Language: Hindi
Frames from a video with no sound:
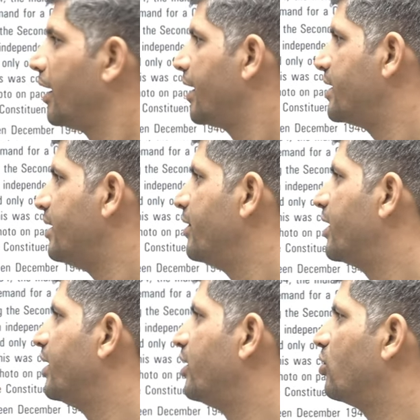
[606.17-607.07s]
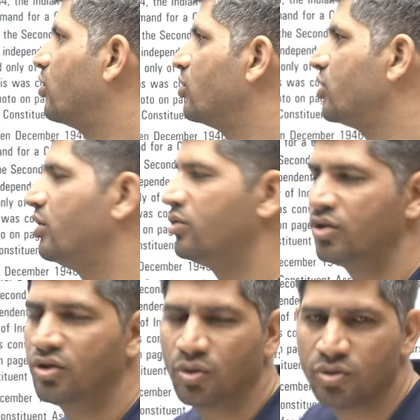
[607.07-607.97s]
किसी भी कंट्री को
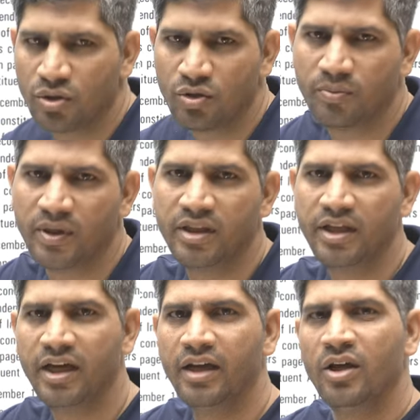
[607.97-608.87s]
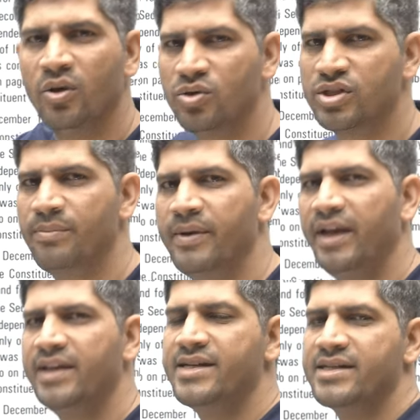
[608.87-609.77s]
कॉन्स्टिट्यूशन क्यों जरूरत पड़ती है उससे
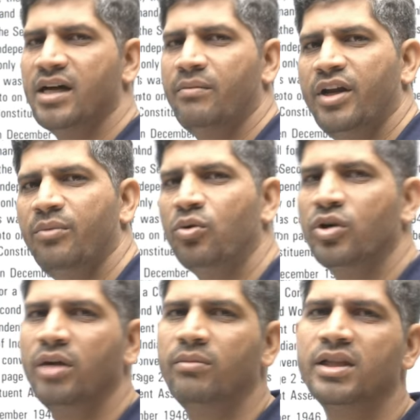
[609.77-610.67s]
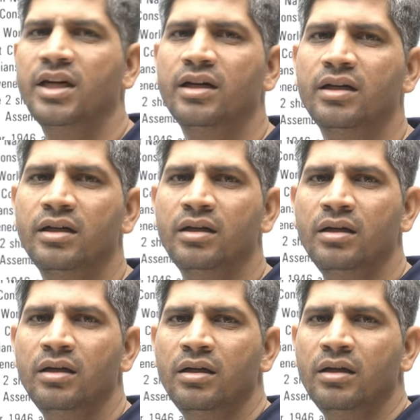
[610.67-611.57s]
पहले जैसा हमारी बुक ने बताया
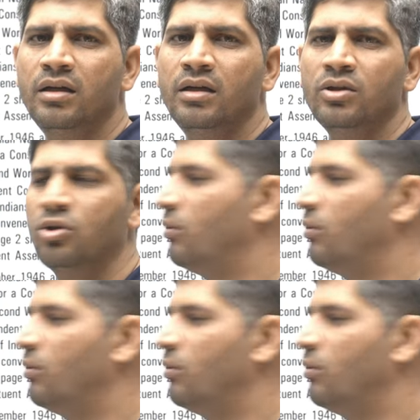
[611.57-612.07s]
तो